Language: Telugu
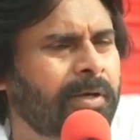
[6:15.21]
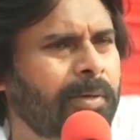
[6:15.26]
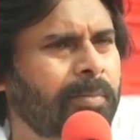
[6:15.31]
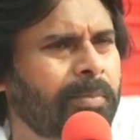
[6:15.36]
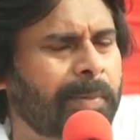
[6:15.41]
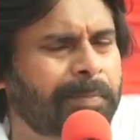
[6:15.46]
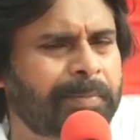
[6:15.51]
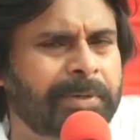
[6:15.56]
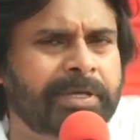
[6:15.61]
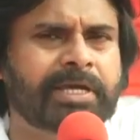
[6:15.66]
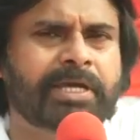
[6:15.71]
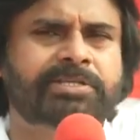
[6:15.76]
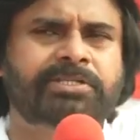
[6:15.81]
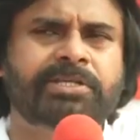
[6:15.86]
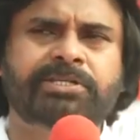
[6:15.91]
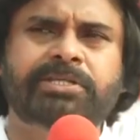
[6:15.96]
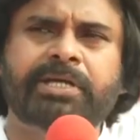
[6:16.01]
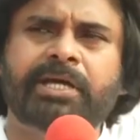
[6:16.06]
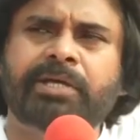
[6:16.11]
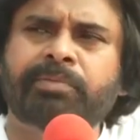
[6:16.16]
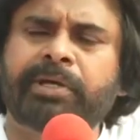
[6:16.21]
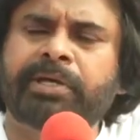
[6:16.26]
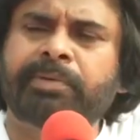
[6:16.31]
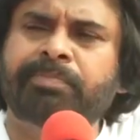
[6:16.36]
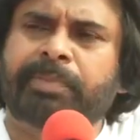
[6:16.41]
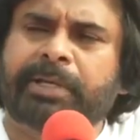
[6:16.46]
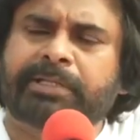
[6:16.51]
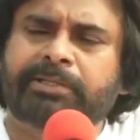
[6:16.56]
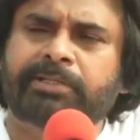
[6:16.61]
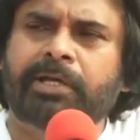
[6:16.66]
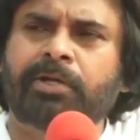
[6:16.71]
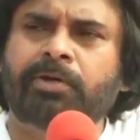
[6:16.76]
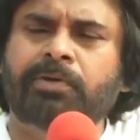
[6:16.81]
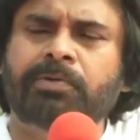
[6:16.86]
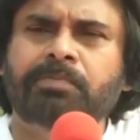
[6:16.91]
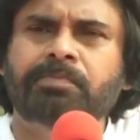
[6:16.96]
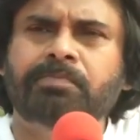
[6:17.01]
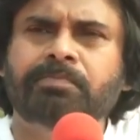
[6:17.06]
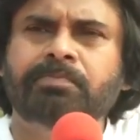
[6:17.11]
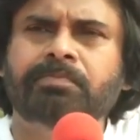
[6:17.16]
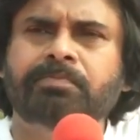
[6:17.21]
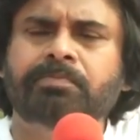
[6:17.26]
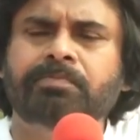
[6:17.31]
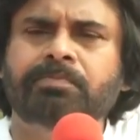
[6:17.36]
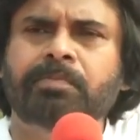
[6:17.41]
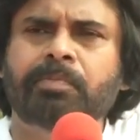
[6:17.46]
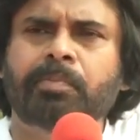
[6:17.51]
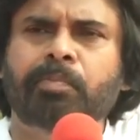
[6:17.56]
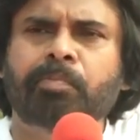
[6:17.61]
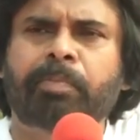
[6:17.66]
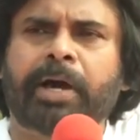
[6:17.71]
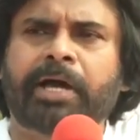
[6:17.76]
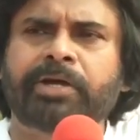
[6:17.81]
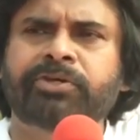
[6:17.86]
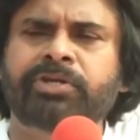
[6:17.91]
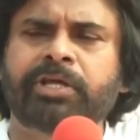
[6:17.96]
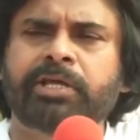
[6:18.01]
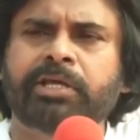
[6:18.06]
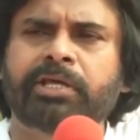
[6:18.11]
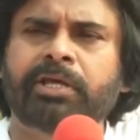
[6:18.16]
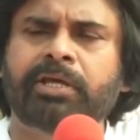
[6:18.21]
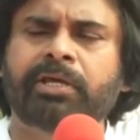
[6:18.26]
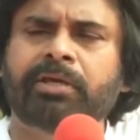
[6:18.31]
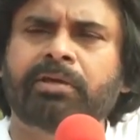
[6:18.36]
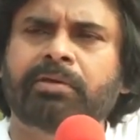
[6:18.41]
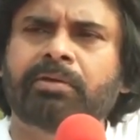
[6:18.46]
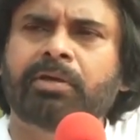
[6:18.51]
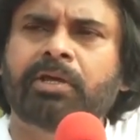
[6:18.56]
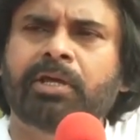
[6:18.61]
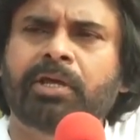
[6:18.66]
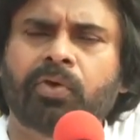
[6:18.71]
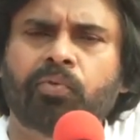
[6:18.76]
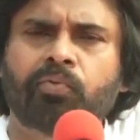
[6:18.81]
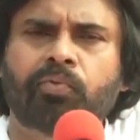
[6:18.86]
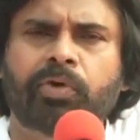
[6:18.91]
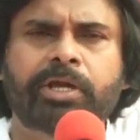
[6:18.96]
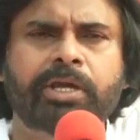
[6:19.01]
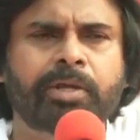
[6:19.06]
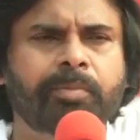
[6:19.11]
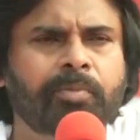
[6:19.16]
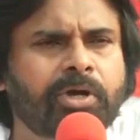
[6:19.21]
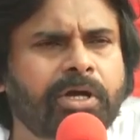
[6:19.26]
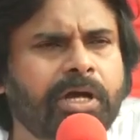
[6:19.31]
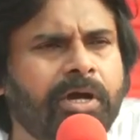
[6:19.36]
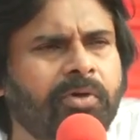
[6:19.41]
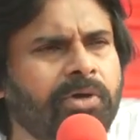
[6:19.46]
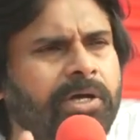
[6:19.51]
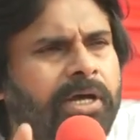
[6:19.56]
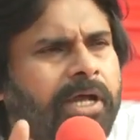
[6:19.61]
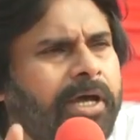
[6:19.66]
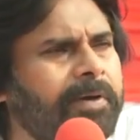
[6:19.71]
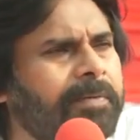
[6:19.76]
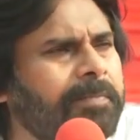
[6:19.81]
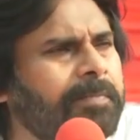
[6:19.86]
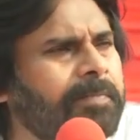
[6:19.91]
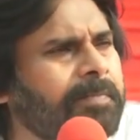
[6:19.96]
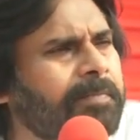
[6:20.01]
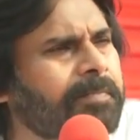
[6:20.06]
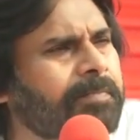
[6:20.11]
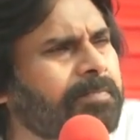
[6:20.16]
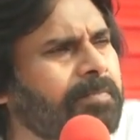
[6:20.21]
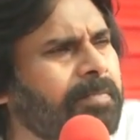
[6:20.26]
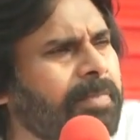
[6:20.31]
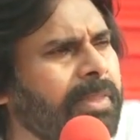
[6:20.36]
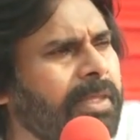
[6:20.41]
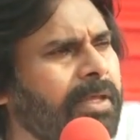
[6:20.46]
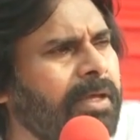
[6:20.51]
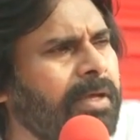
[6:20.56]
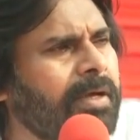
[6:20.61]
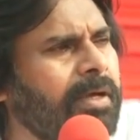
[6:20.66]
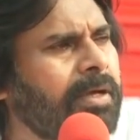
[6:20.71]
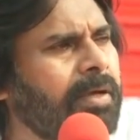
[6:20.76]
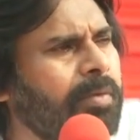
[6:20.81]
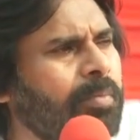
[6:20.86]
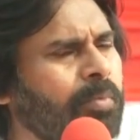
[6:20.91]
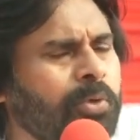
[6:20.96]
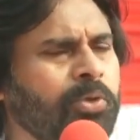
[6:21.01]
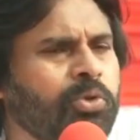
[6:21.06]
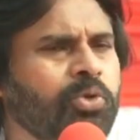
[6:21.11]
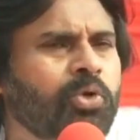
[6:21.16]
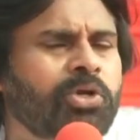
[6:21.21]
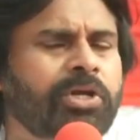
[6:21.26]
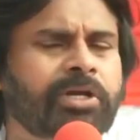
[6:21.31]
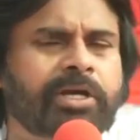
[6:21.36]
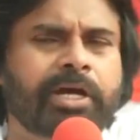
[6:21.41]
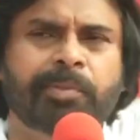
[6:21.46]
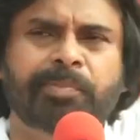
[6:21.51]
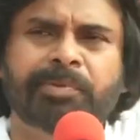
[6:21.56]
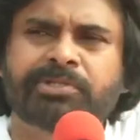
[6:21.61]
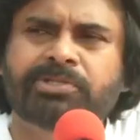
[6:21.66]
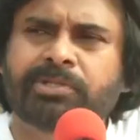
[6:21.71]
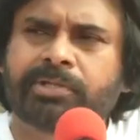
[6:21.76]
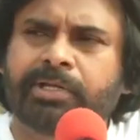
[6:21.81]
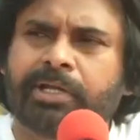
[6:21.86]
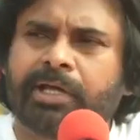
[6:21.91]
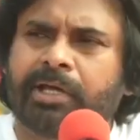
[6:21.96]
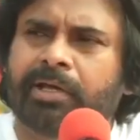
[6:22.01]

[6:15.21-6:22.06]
మా పిఎస్సి చైర్మన్ పెద్దలు పార్టీకి వెన్నెముగ్గా ఉన్న ముందుండి నడిపిస్తున్న